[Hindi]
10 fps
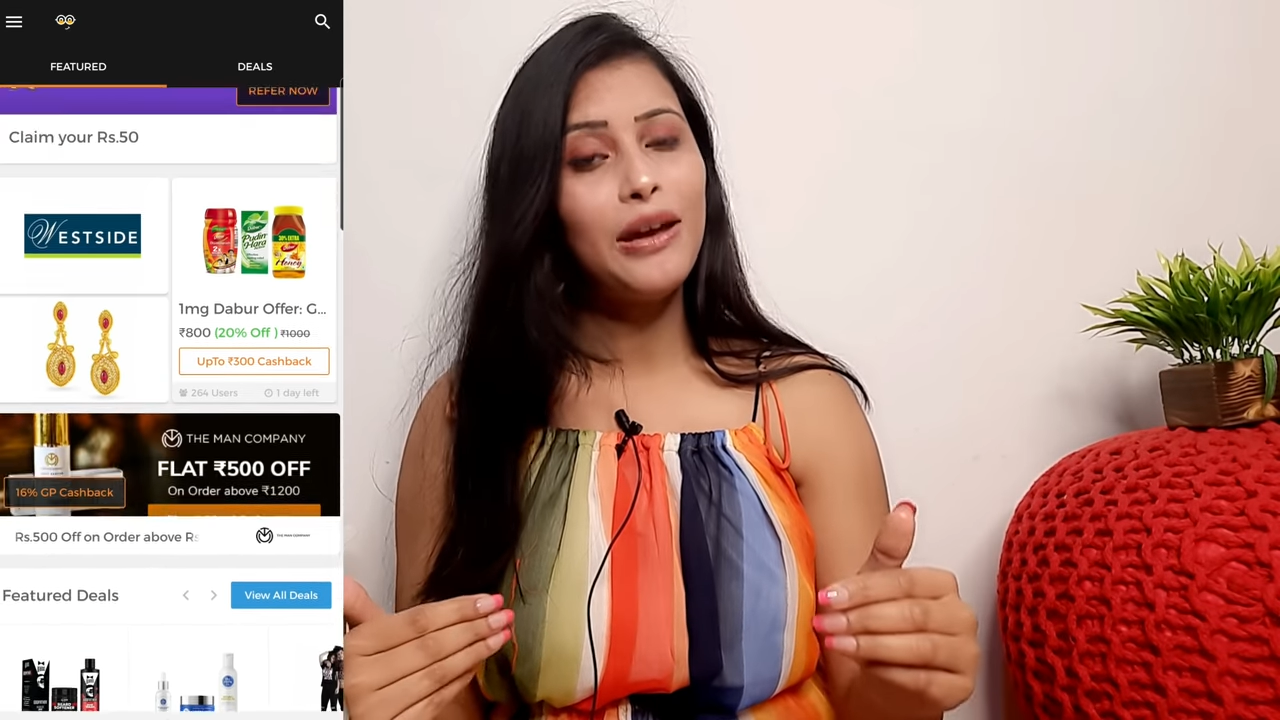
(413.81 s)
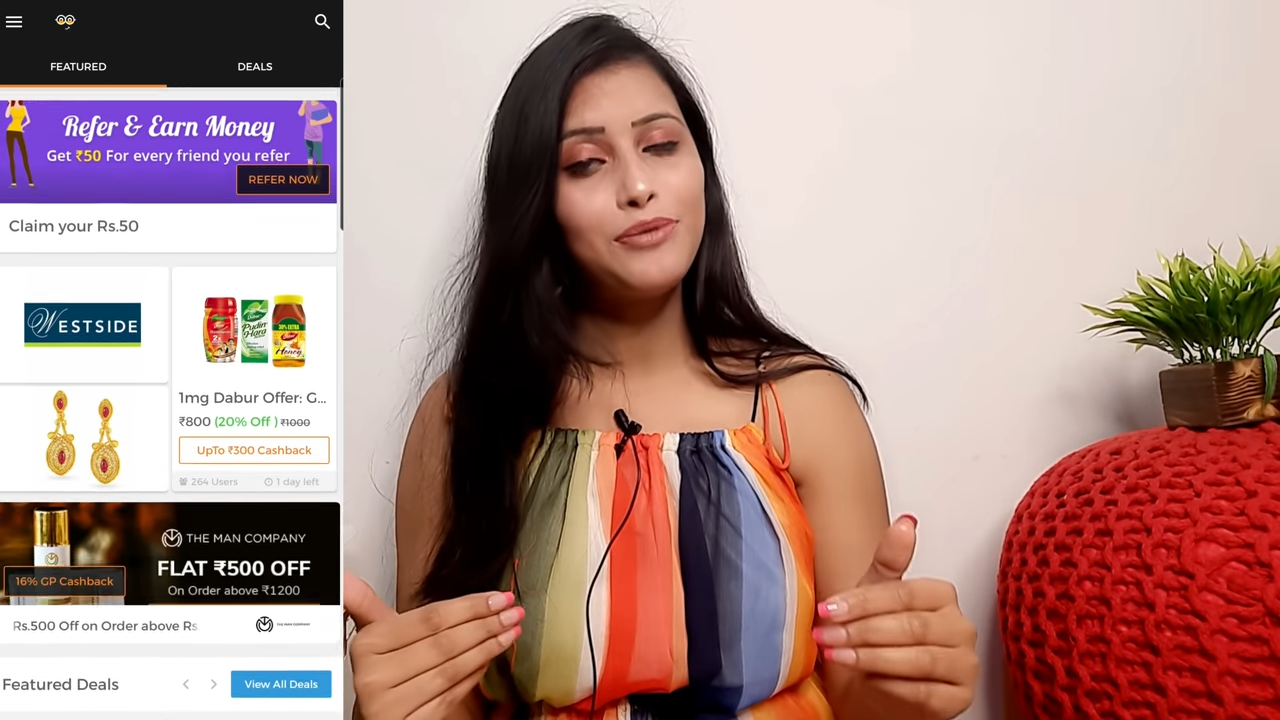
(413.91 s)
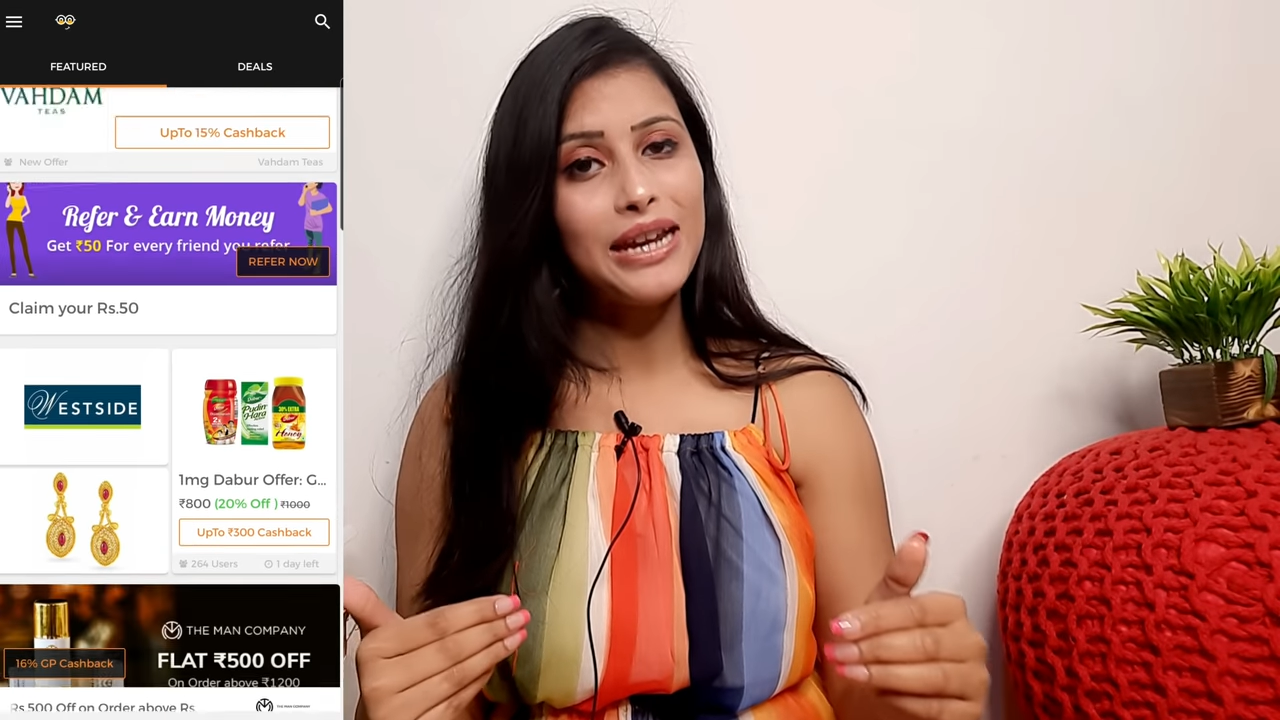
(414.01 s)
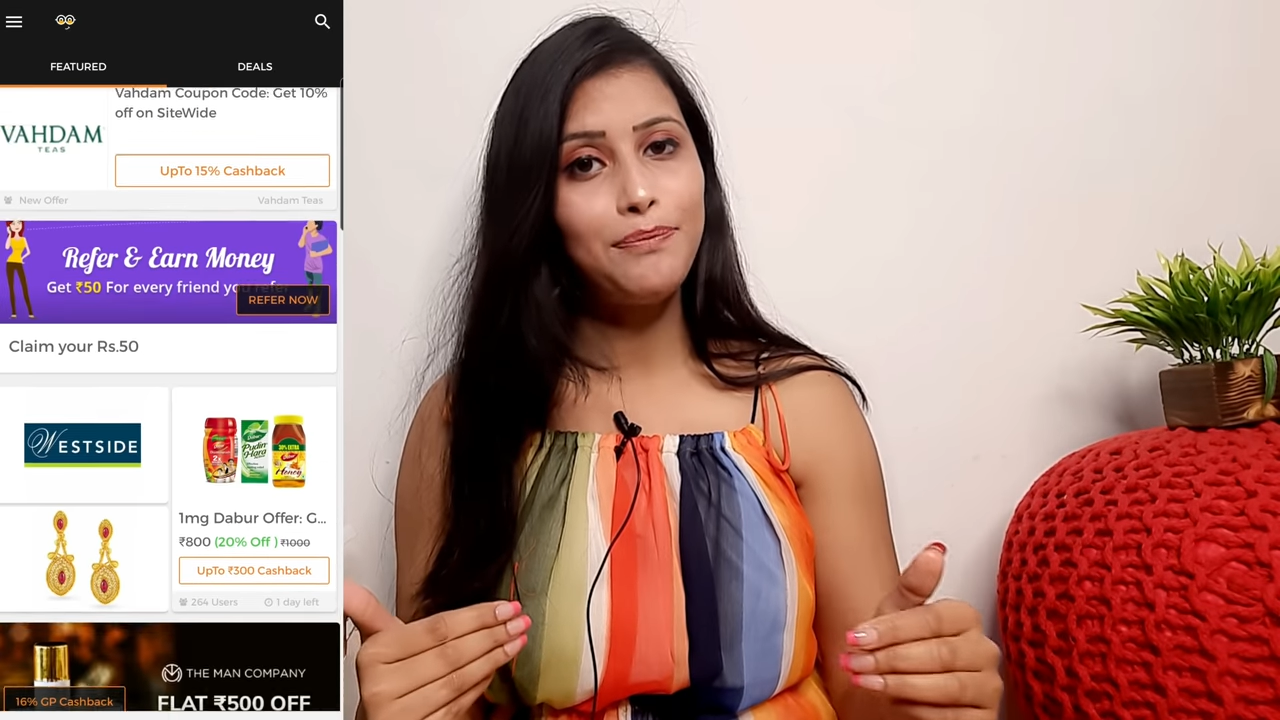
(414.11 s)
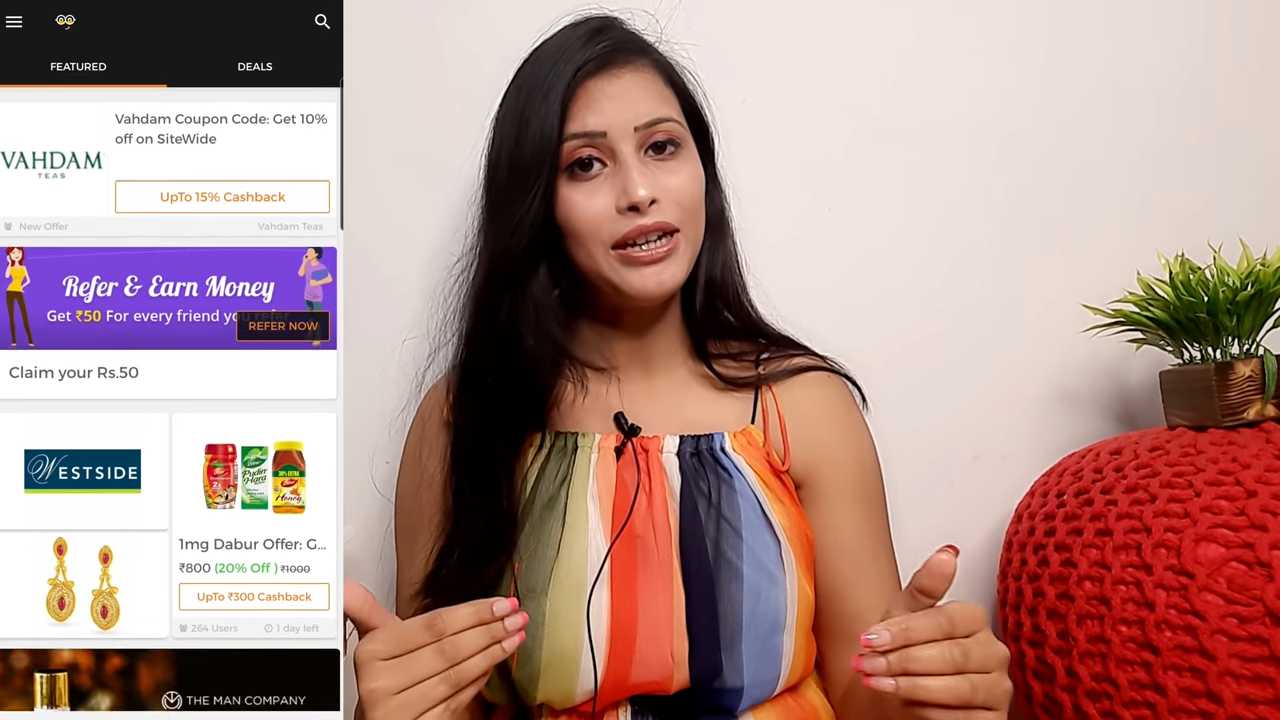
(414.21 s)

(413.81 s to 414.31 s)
वेबसाइट पर